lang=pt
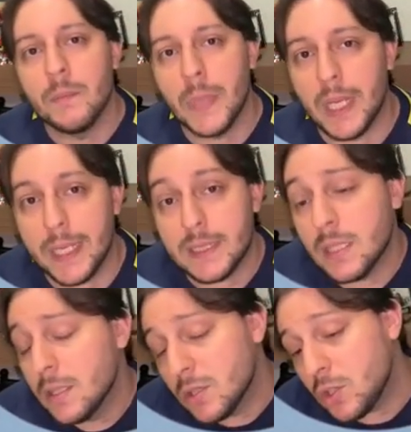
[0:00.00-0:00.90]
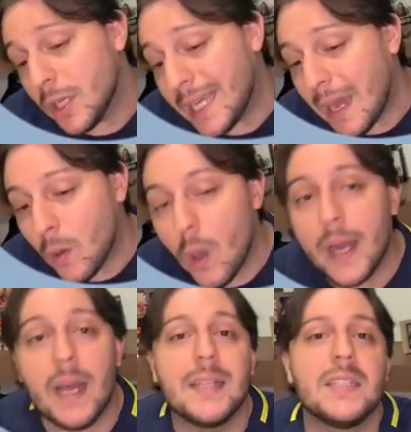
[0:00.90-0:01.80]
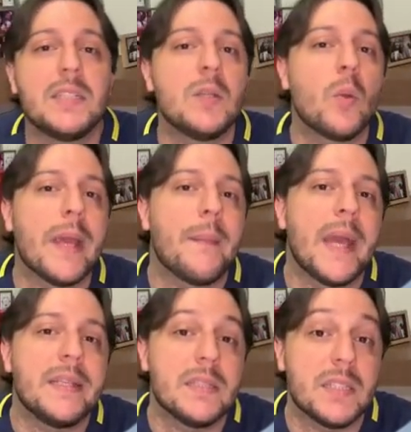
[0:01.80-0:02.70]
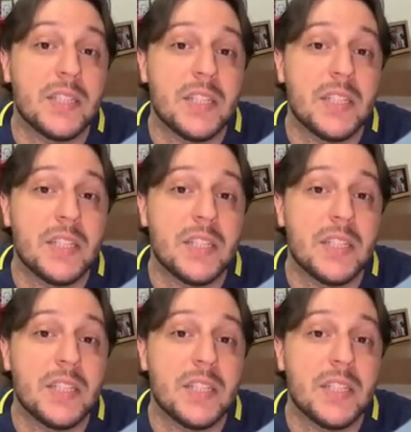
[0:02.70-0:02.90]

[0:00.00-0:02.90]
Beleza? Só que agora a gente não quer mais isso, a